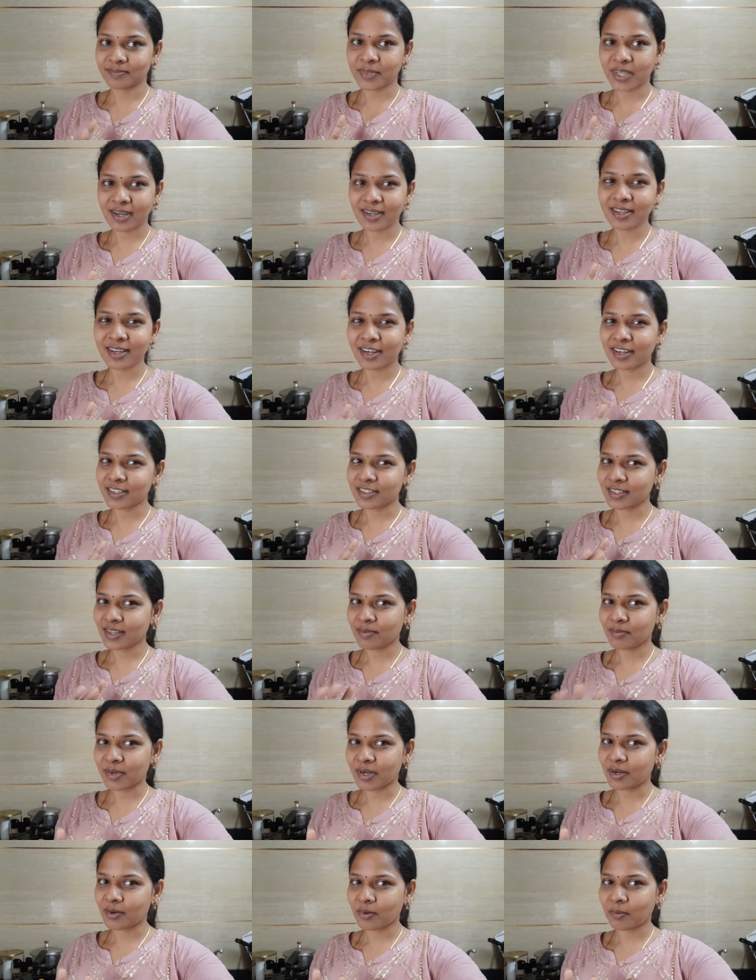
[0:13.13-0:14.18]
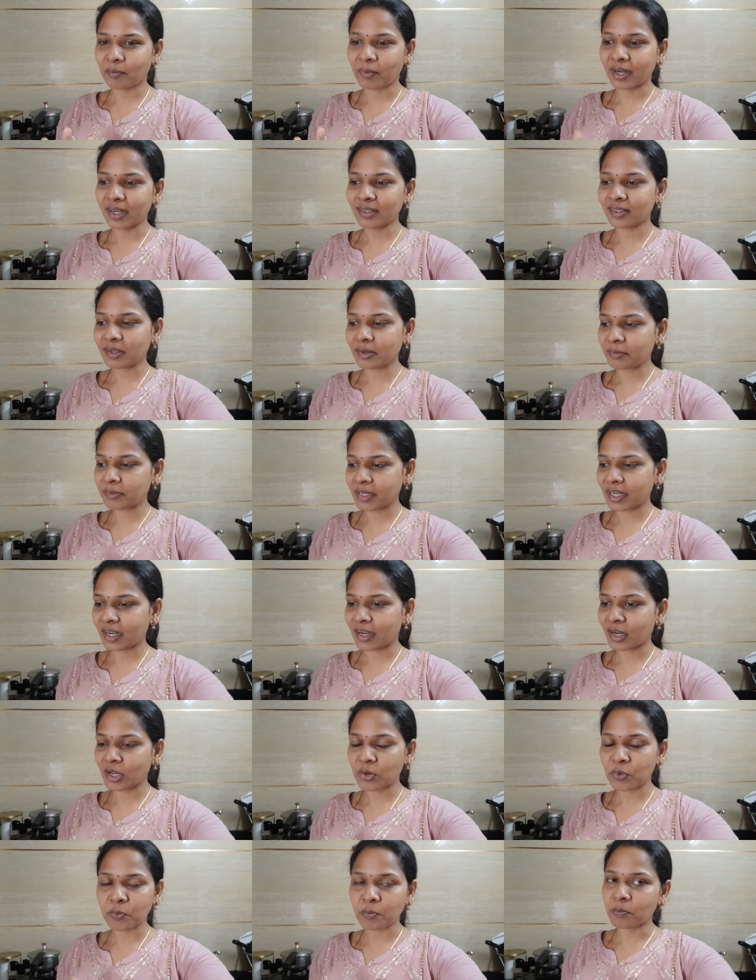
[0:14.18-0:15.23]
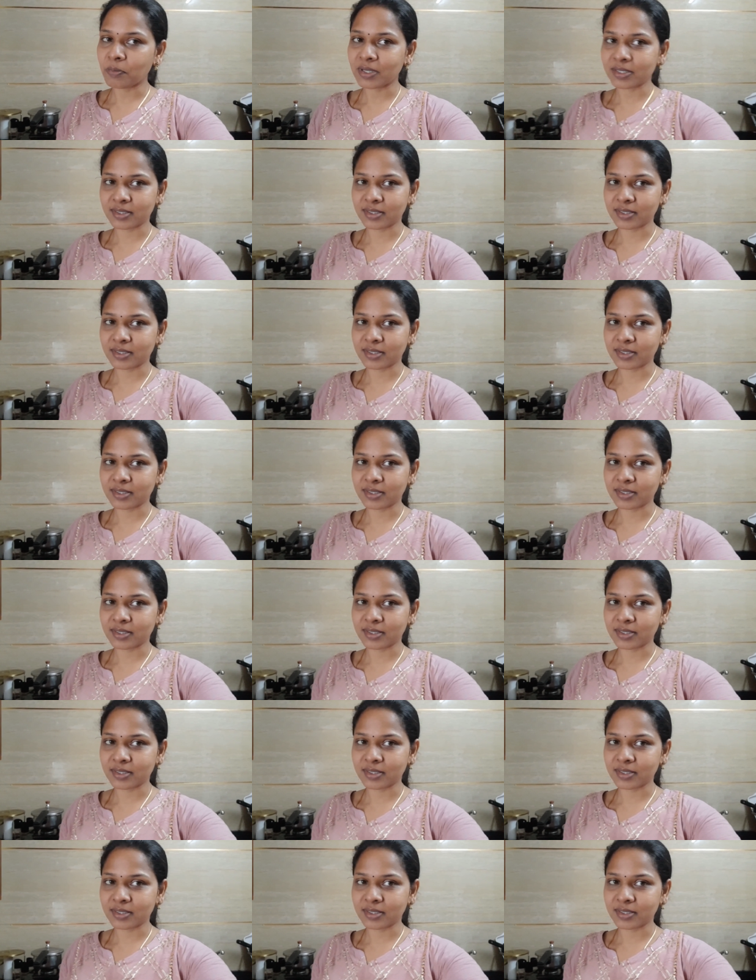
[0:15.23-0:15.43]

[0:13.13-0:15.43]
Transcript: ப்ரெட்டு கிடச்சா ப்ரெட் ஆம்லேட் அப்படி இல்லைனா உப்புமா